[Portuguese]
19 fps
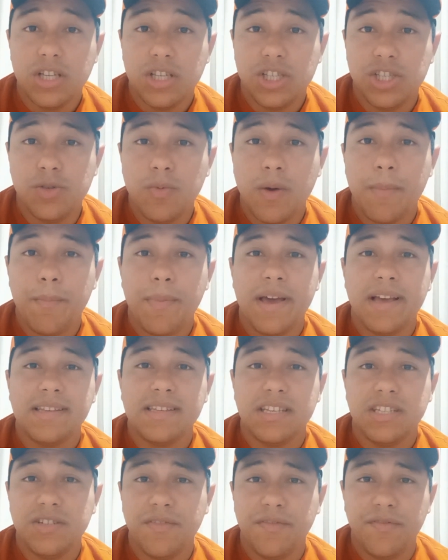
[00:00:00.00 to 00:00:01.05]
de uma
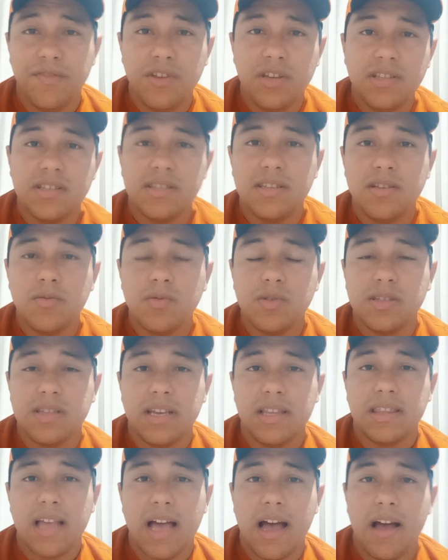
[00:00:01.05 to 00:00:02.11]
peça de 25
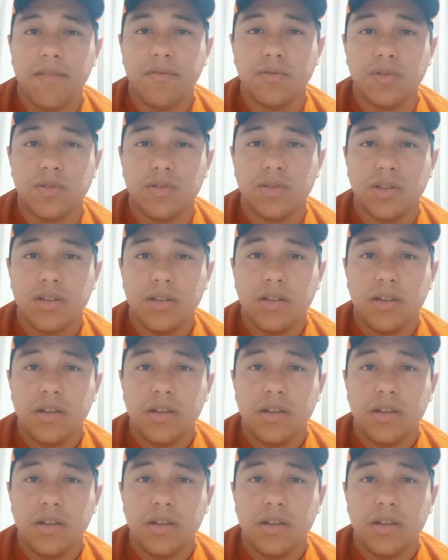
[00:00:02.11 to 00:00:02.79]
centavos